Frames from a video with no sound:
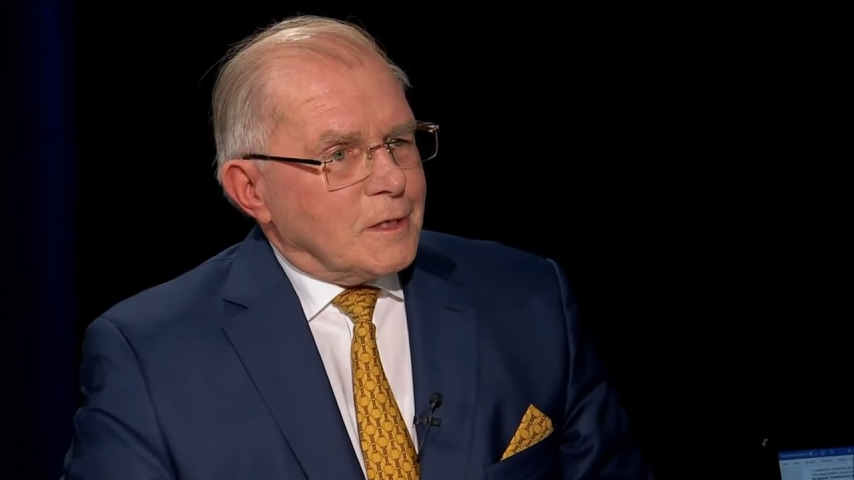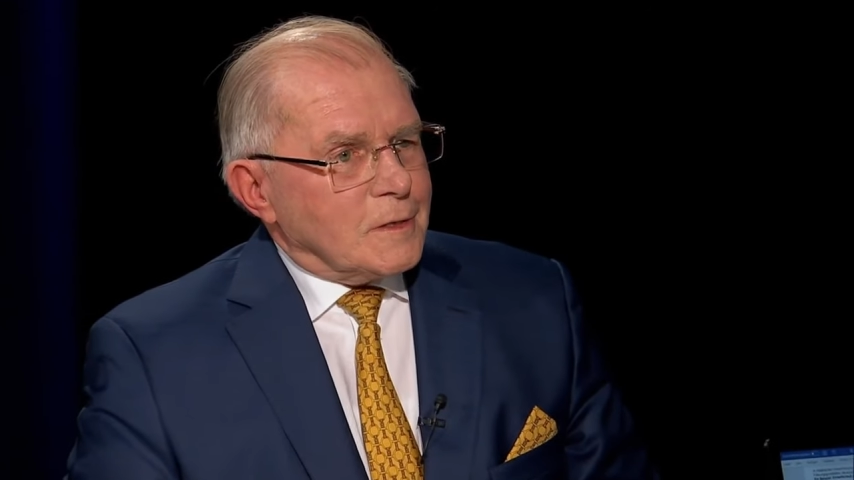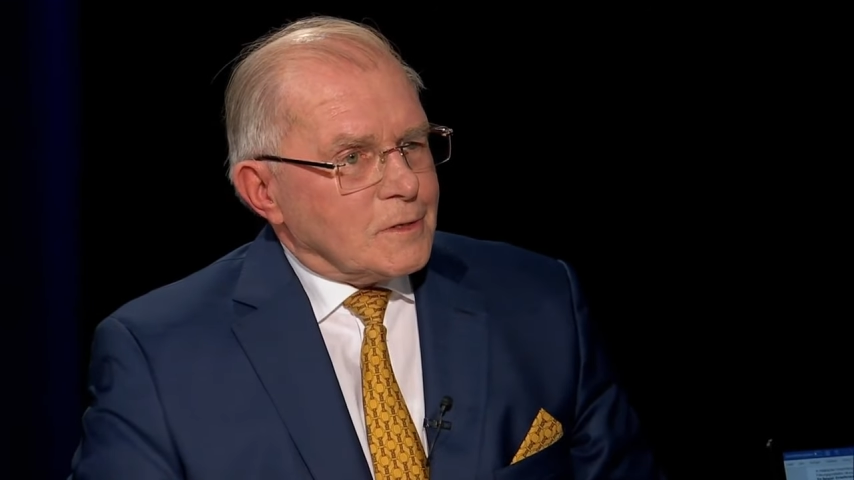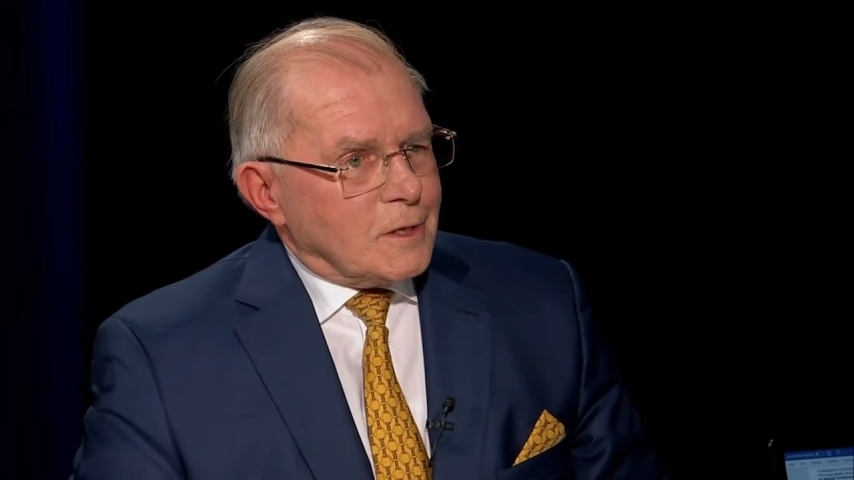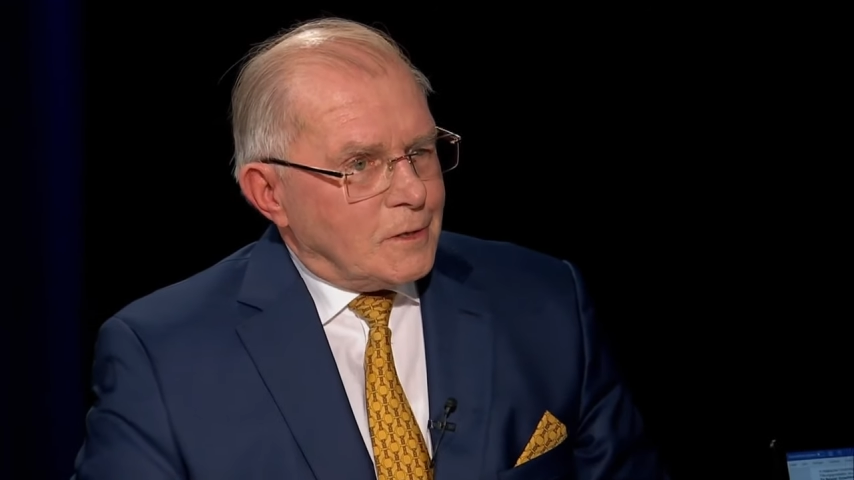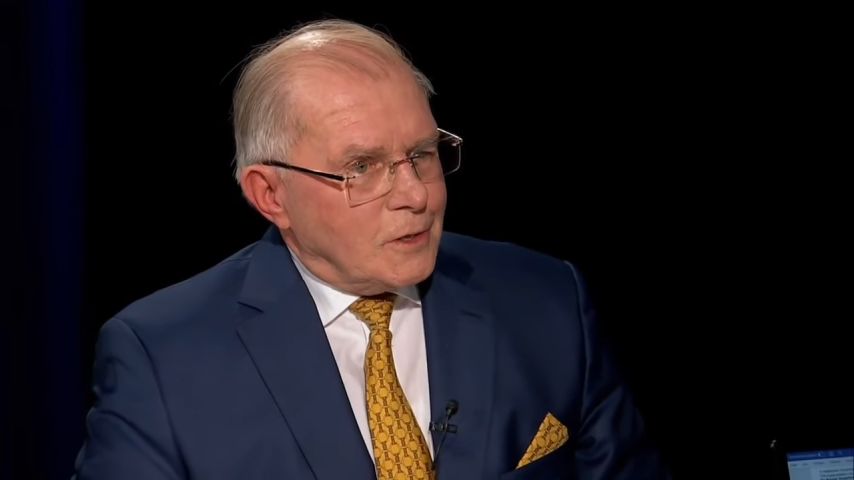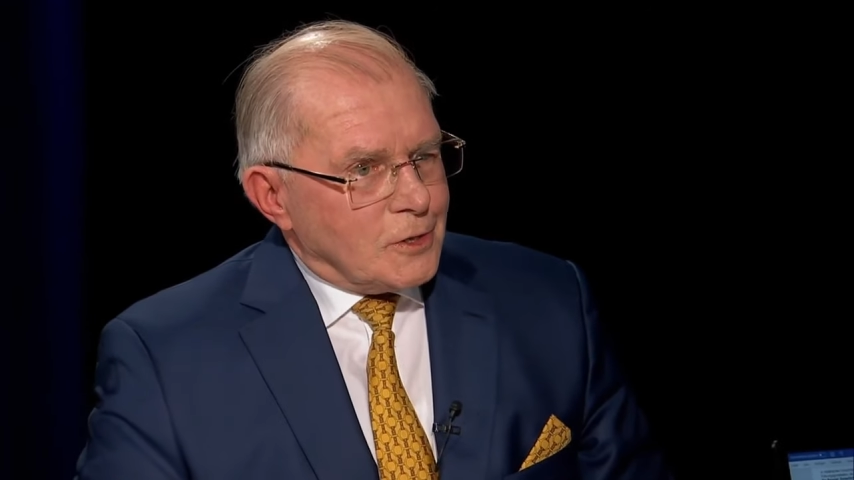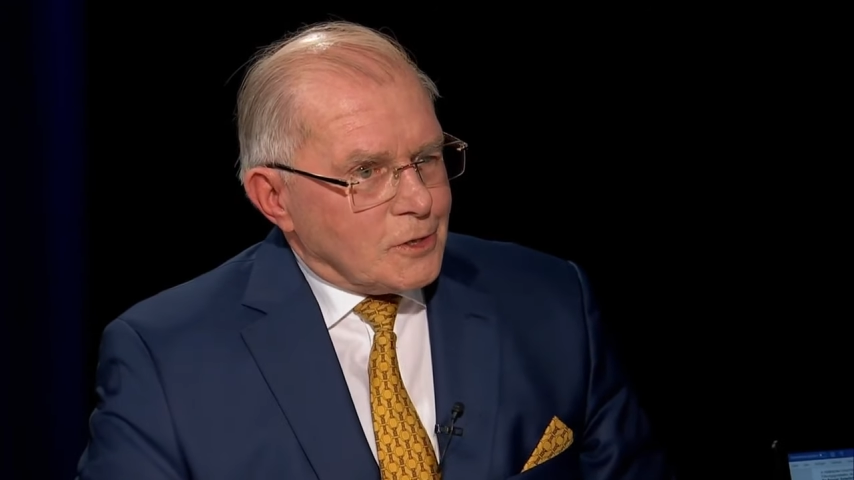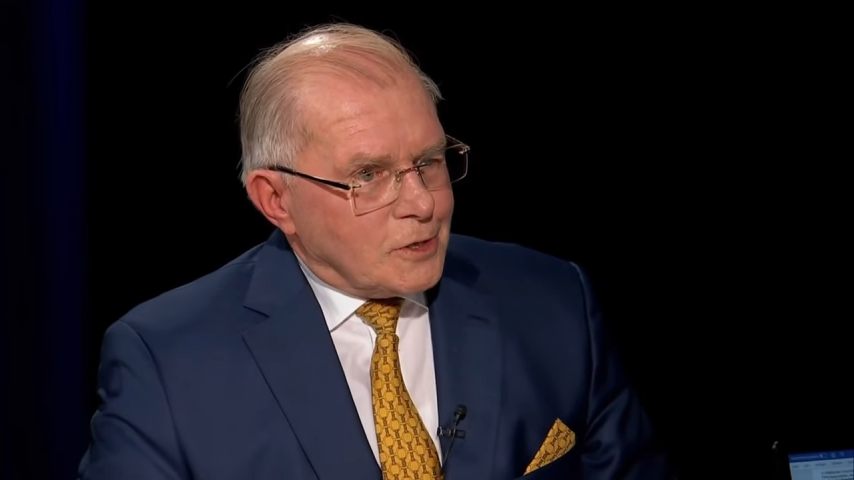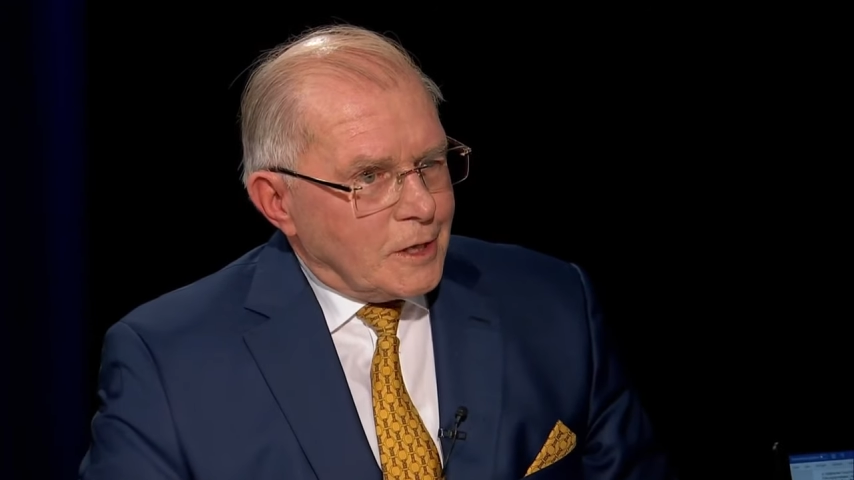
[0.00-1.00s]
Jahren
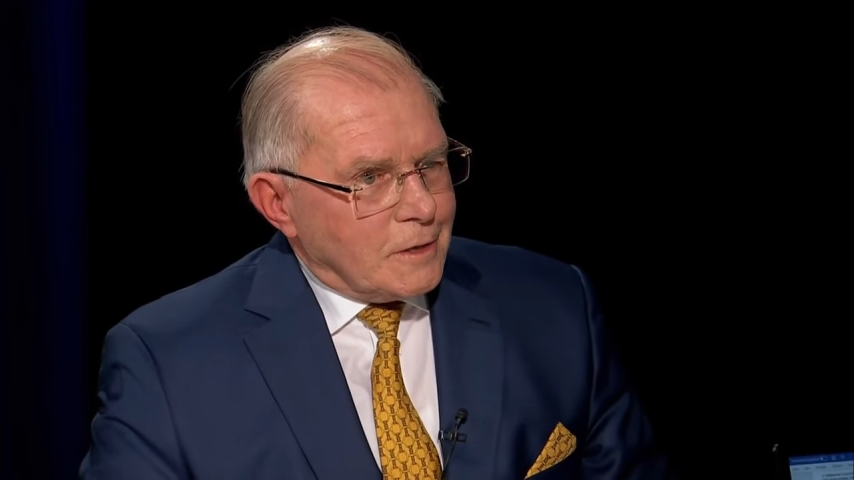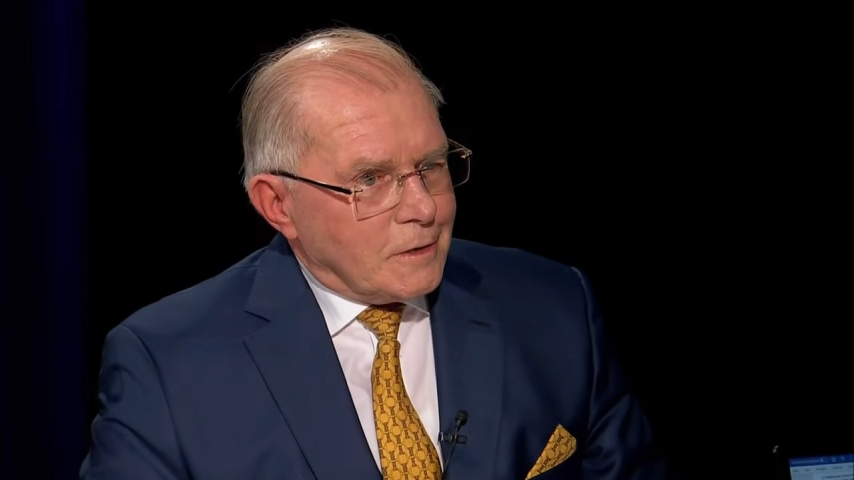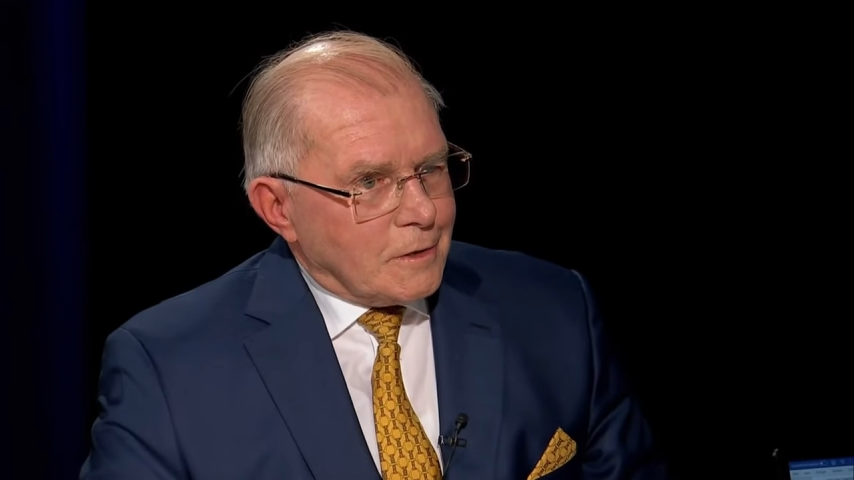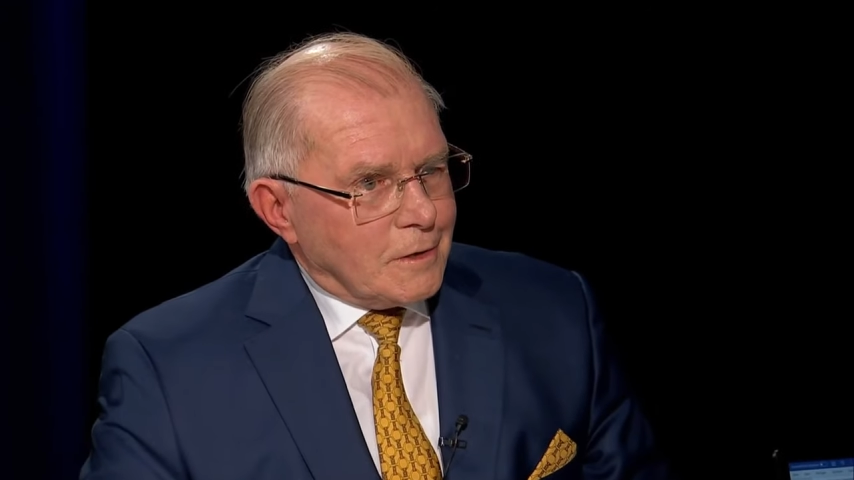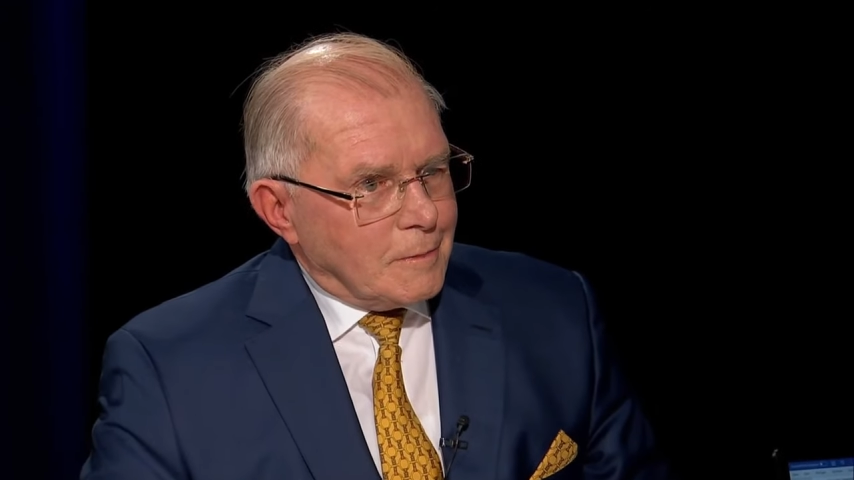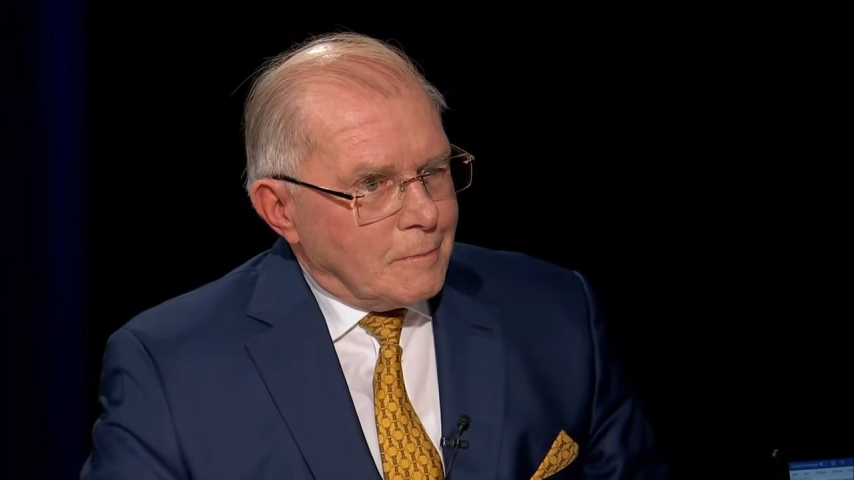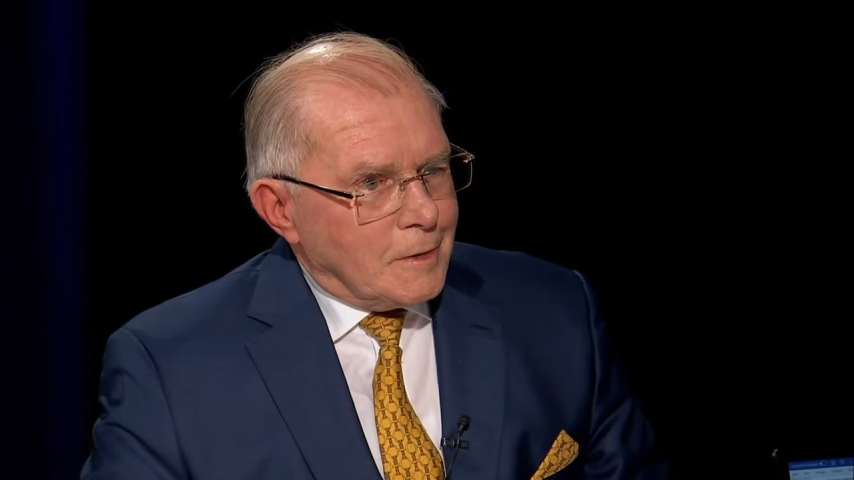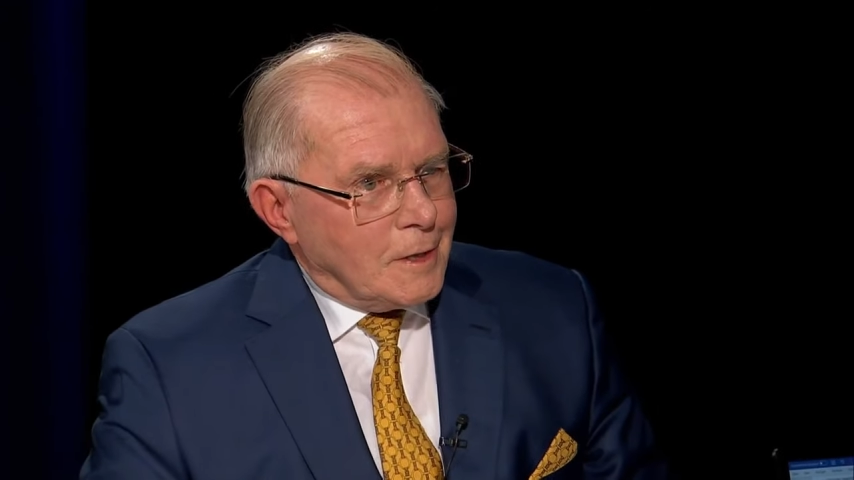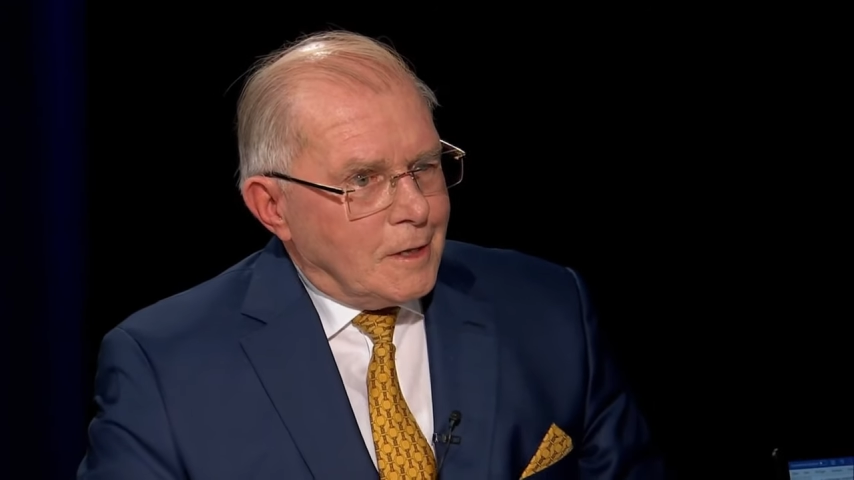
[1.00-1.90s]
strategisches Denken gegeben?